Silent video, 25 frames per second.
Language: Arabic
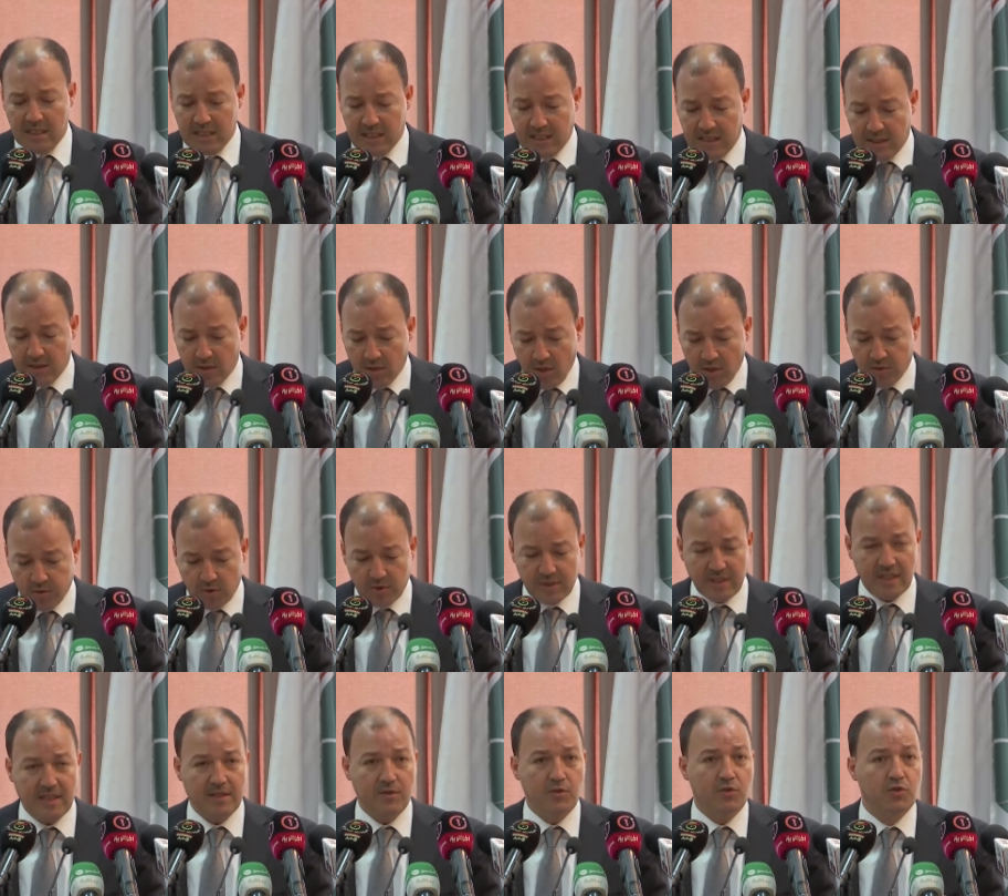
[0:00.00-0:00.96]
كي نروح
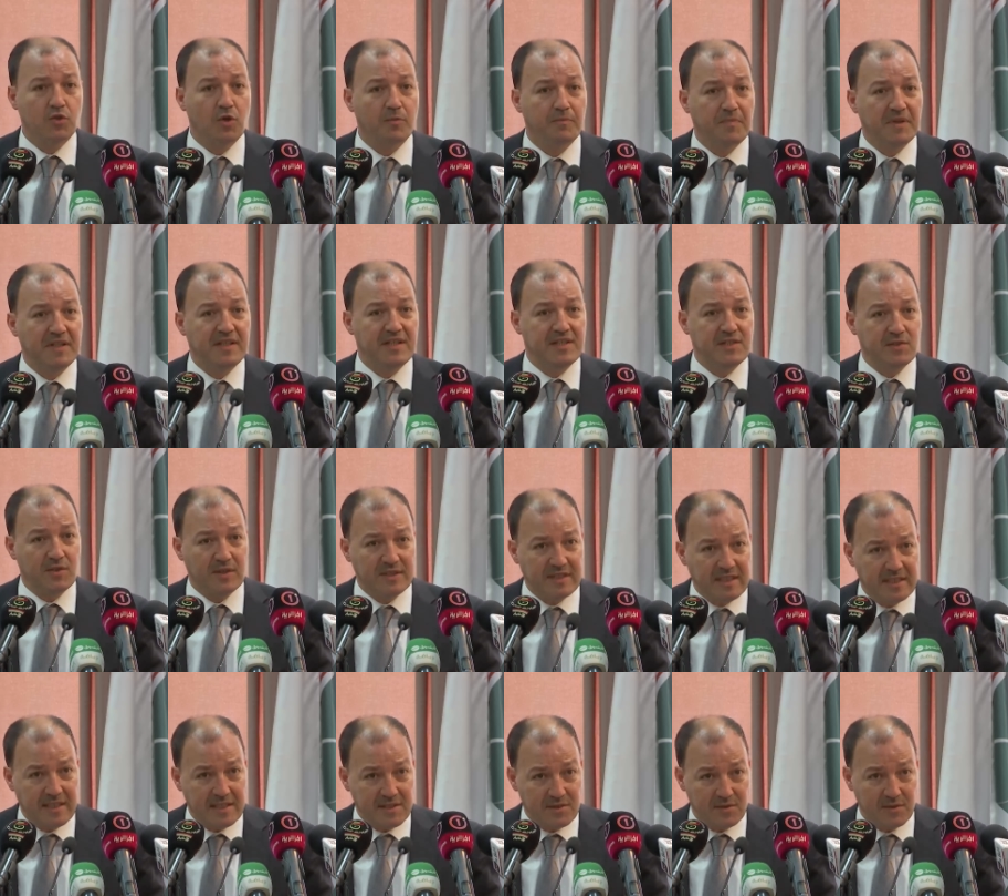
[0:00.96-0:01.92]
دركا اون كومبيتيسيون
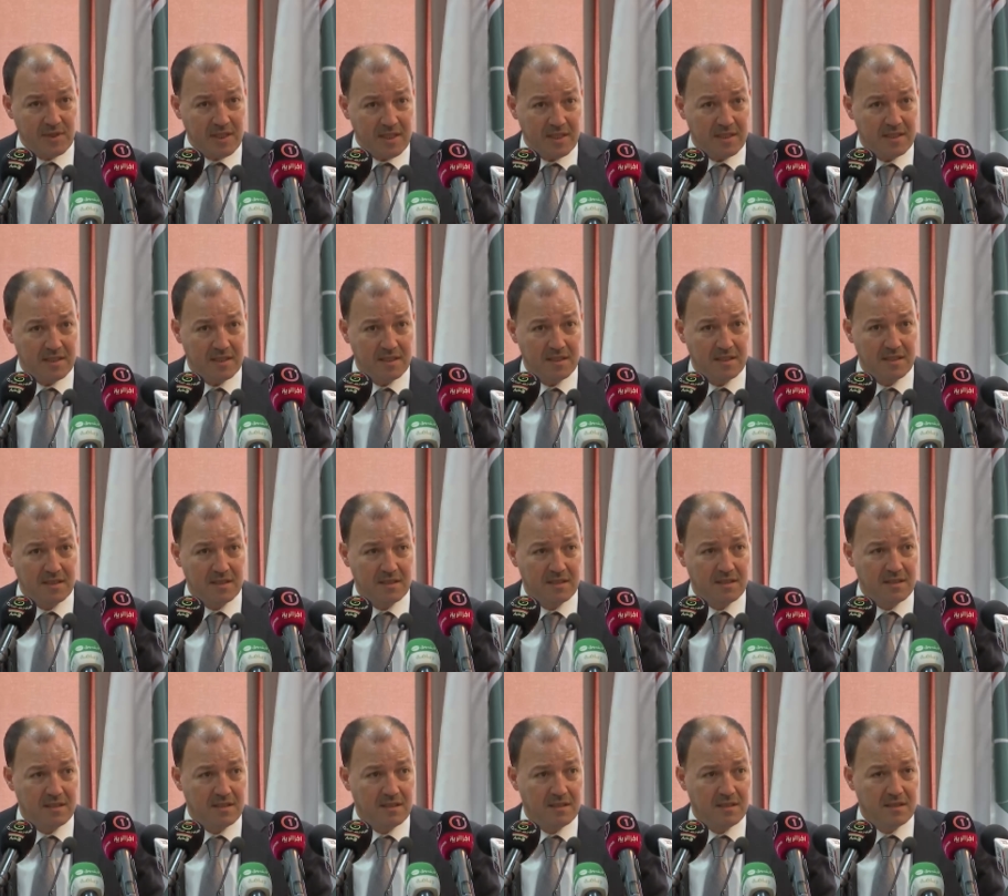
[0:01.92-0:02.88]
انترناسيونال
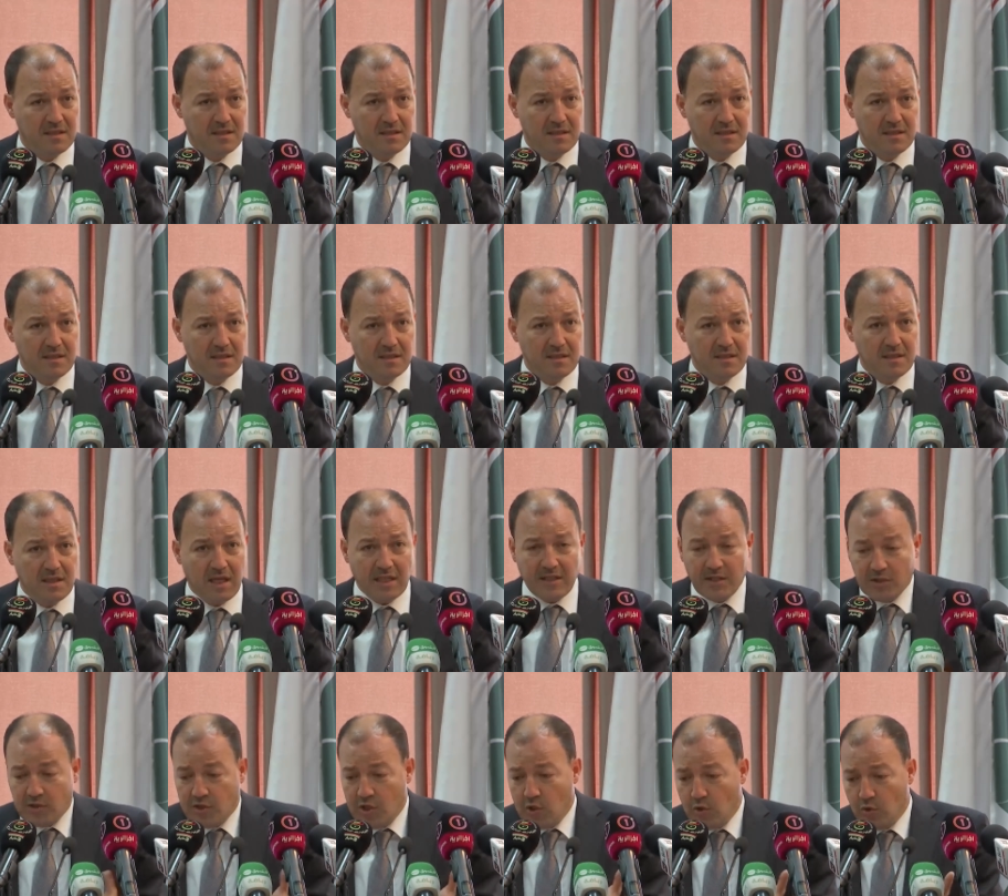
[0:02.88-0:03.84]

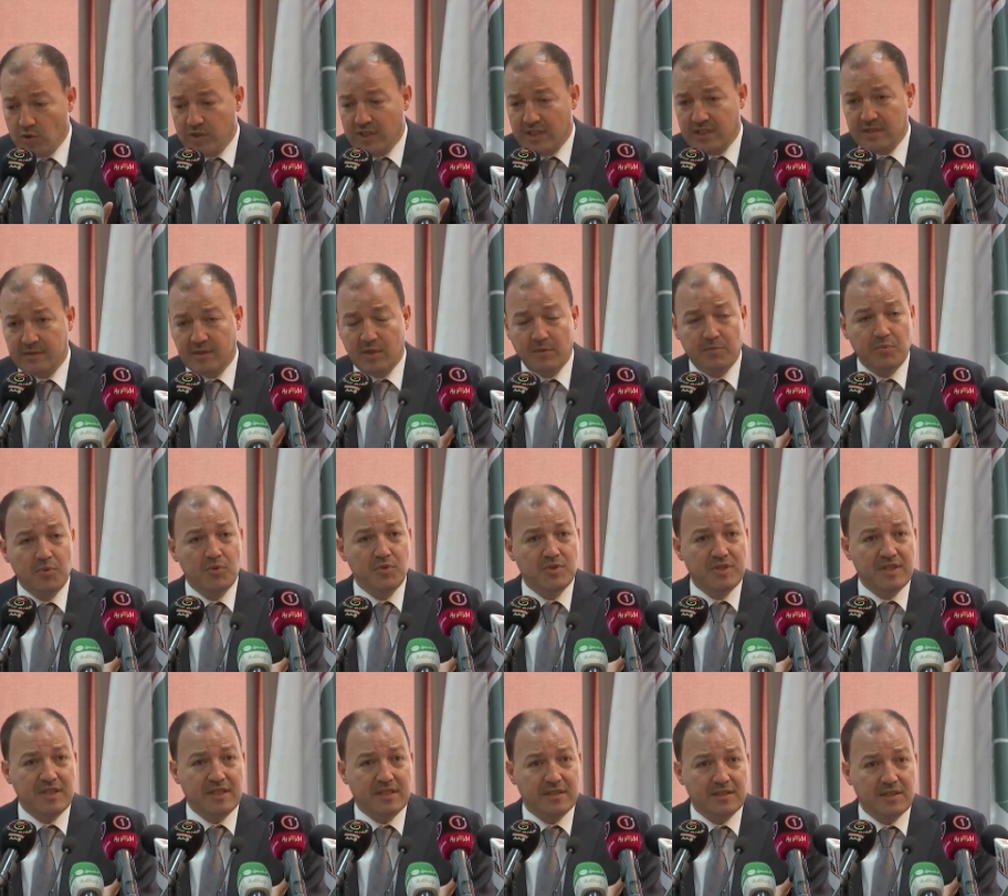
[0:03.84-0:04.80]
انا نديرو دي, دي
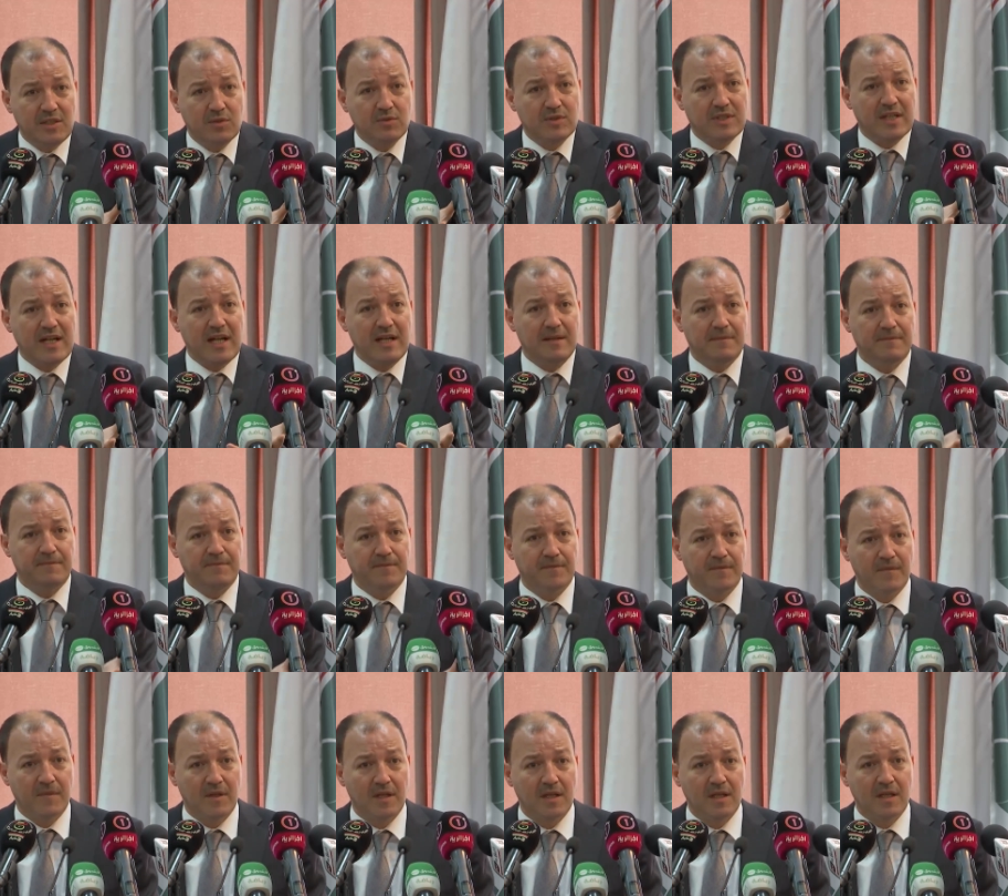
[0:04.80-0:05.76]
بيجي نديرو دراهم
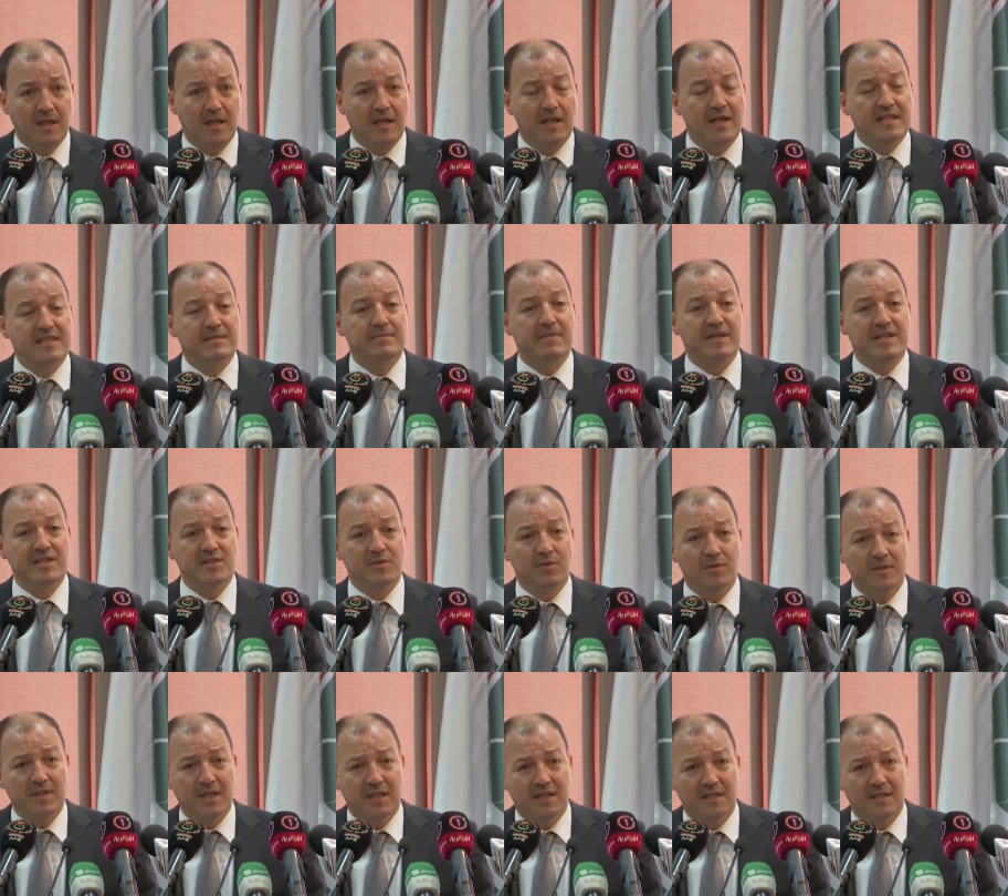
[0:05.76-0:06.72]
لازم
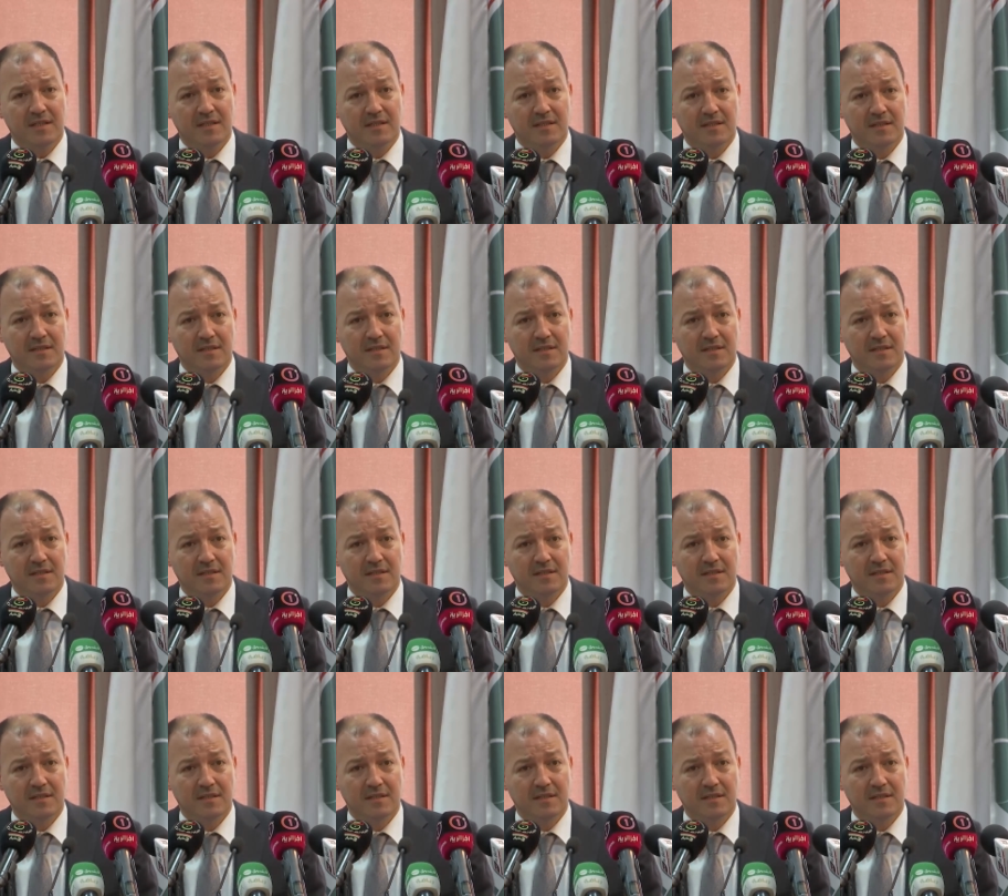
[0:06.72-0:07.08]
ريزولتا